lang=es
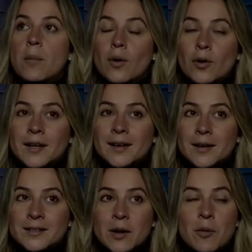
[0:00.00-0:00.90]

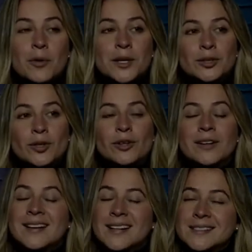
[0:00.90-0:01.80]
porque estaba un poquito
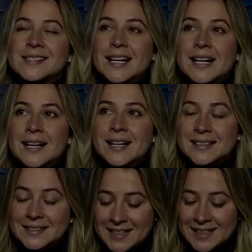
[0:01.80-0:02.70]
cansada
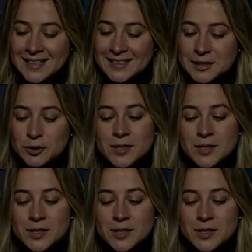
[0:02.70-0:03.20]
de,